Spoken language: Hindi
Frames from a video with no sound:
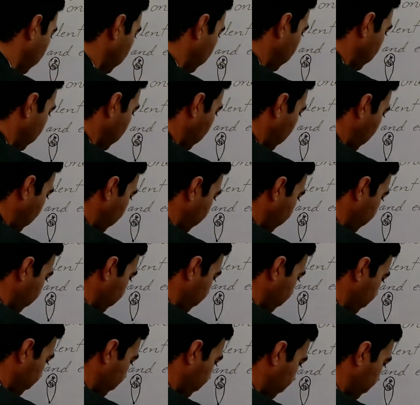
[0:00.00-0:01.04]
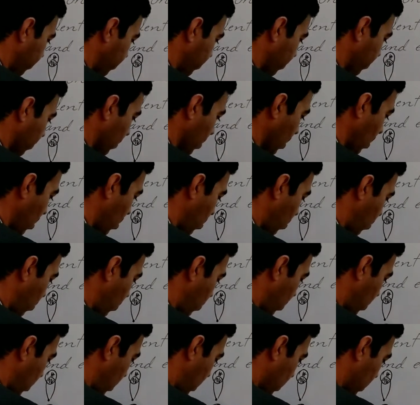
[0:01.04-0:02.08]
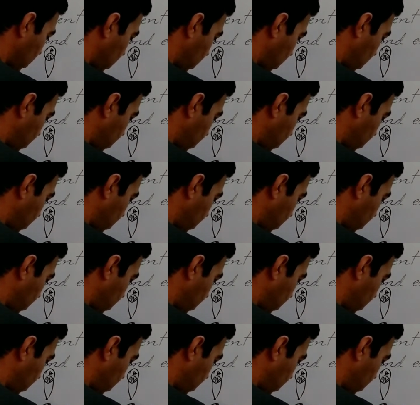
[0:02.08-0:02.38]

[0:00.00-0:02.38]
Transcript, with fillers: ठीक है और अगर